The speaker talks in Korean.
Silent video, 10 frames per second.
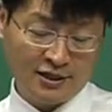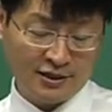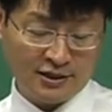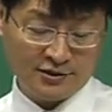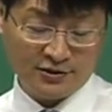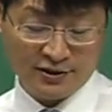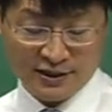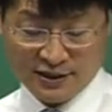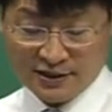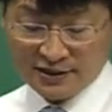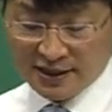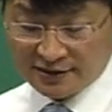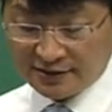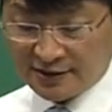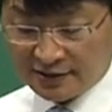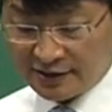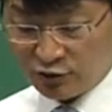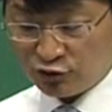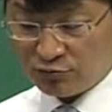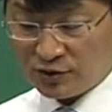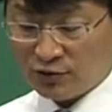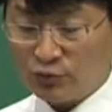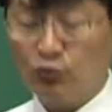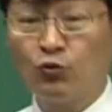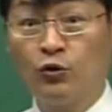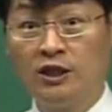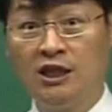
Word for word: 그래서 차근차근 해주시면 되고 또